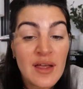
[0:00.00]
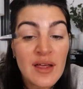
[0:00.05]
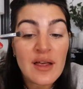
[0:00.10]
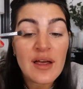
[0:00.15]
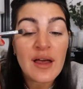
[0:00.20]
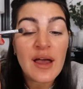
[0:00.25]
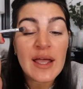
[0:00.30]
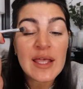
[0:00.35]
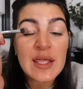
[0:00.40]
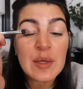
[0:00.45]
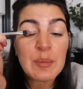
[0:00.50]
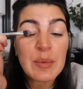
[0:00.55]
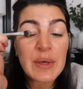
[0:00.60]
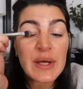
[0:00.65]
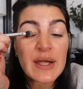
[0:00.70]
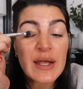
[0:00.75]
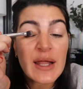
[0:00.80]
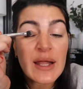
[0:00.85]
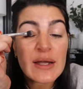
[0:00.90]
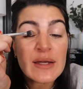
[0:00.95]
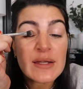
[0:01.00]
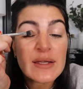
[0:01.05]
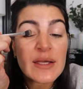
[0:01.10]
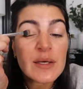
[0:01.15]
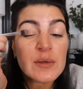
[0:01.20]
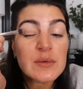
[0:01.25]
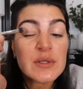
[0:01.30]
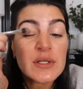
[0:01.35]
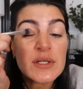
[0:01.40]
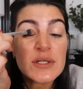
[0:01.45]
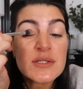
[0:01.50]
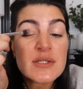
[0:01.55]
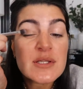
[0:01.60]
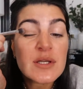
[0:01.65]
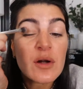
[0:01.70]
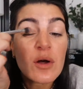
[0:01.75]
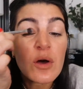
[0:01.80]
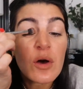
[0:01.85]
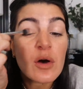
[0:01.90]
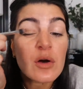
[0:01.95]
eh, i pennelli che
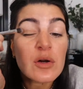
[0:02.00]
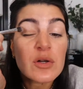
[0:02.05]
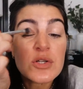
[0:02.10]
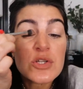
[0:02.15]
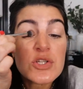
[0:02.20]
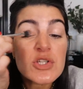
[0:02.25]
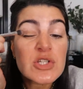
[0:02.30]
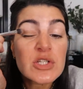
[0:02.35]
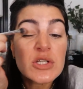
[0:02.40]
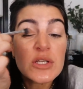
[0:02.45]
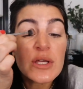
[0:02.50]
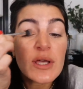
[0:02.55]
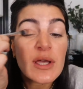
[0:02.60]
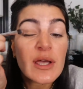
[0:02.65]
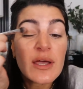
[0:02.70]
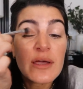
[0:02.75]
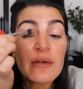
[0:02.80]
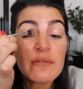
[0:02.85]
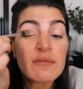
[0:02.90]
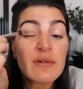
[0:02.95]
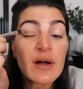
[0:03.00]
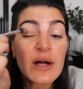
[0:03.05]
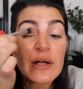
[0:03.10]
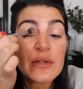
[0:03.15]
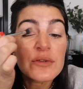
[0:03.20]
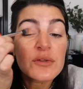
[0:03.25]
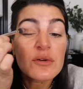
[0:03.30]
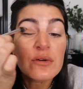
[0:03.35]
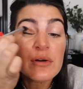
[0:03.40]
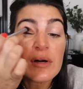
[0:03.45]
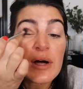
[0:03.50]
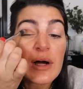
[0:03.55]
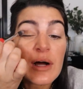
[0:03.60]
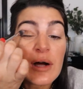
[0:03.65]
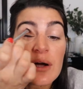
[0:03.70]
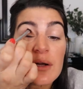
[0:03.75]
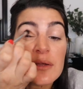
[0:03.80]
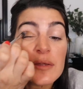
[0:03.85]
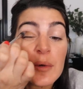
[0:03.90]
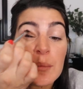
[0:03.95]
utilizzerò oggi e vado ad